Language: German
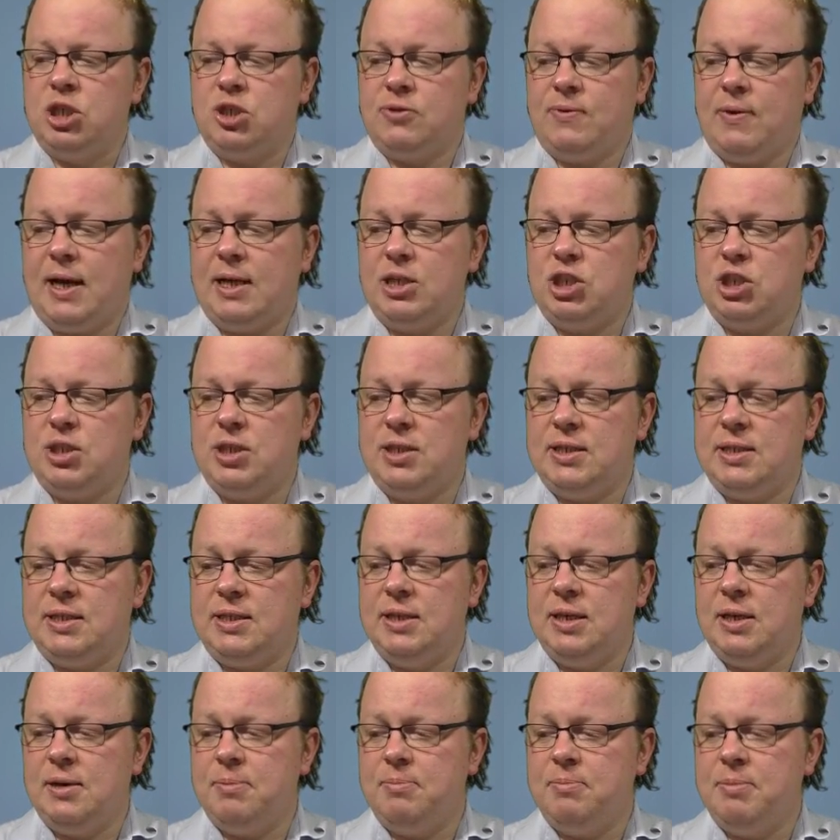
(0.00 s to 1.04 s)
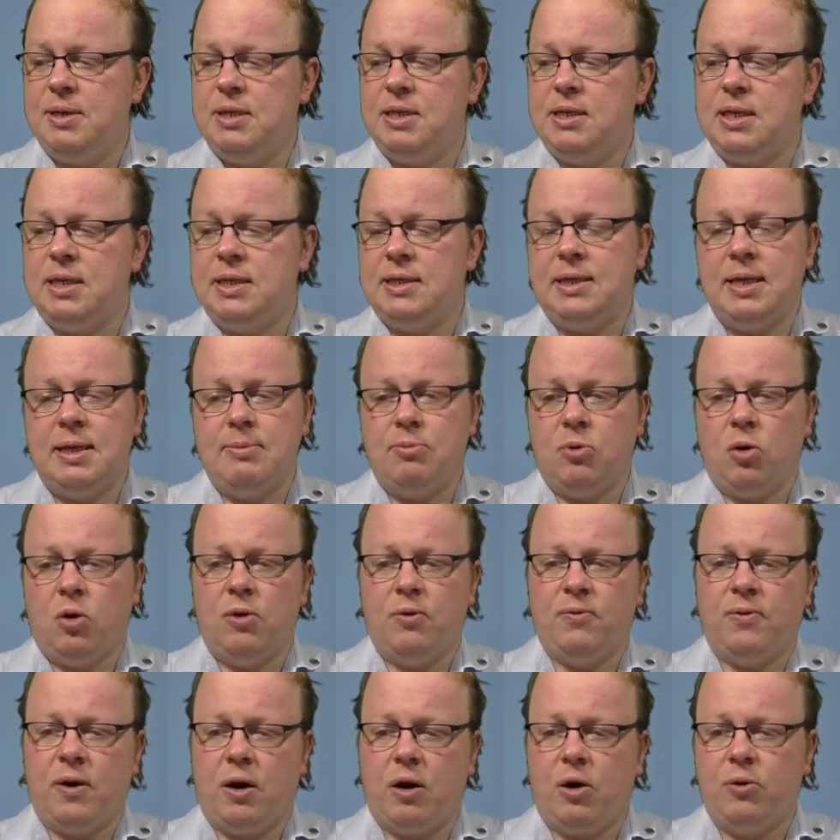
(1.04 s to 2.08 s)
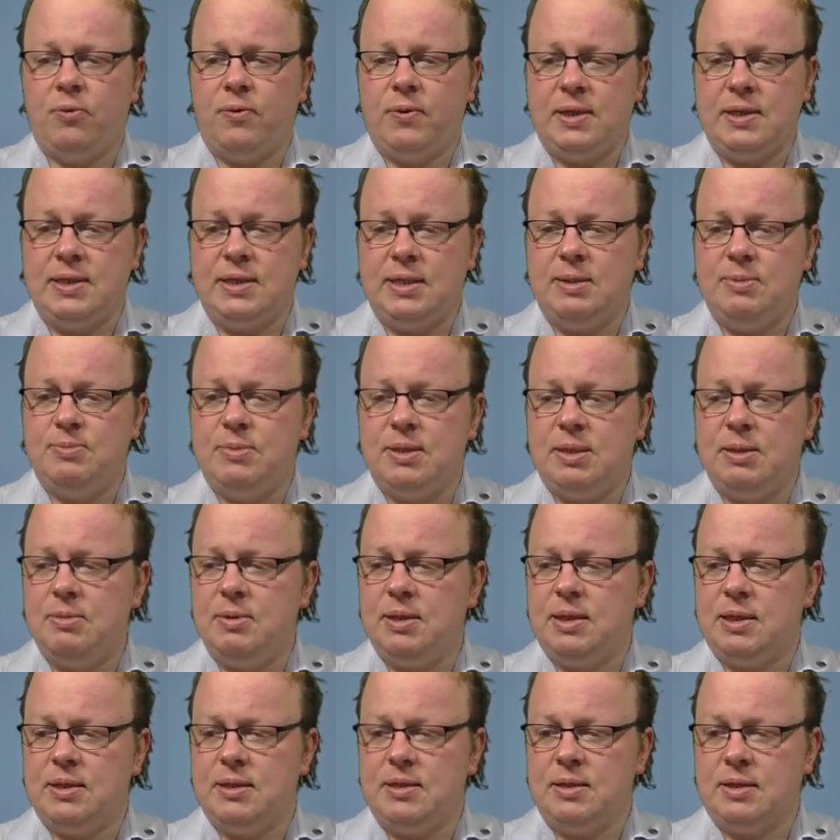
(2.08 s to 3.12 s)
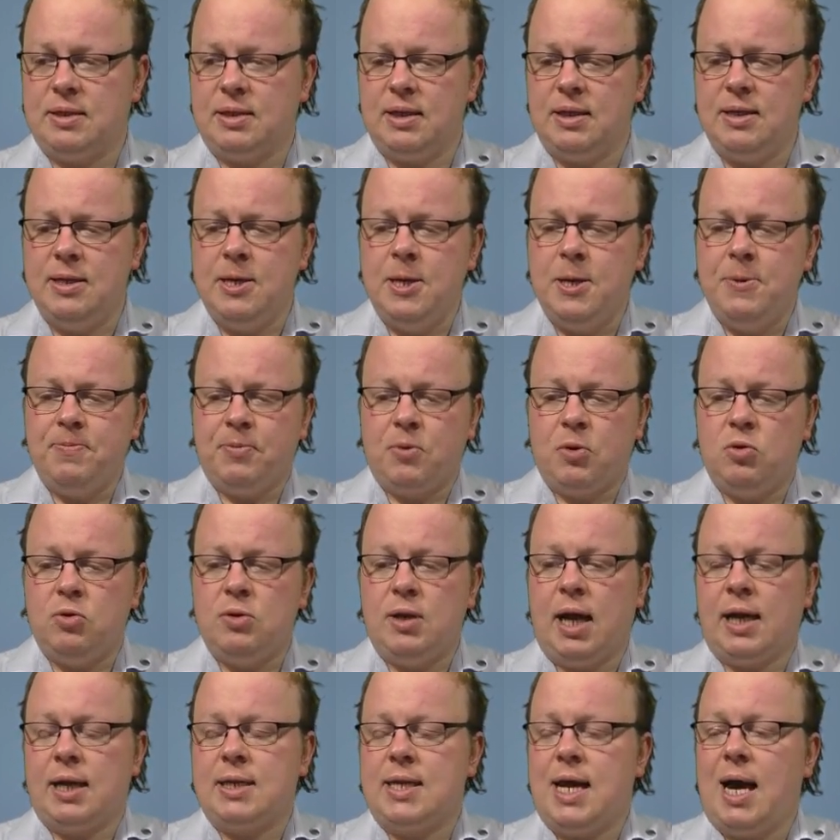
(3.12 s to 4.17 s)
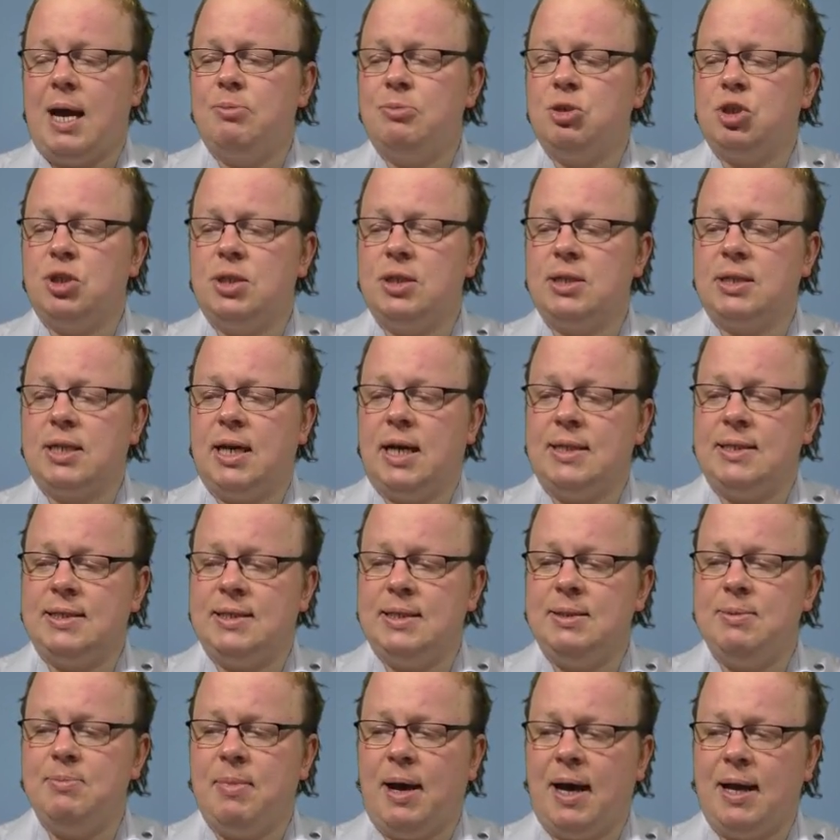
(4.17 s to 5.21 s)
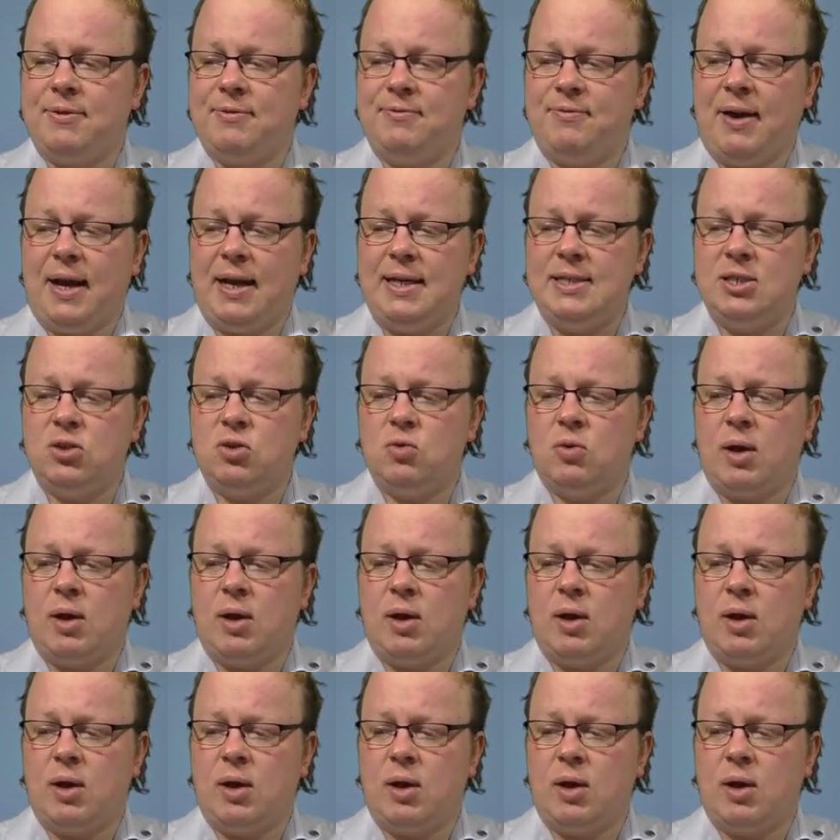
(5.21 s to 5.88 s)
Schwarz steht hier mit dem Läufer auf E7 ziemlich hinten drin. Und nach Dame schlägt A7 hat Weiß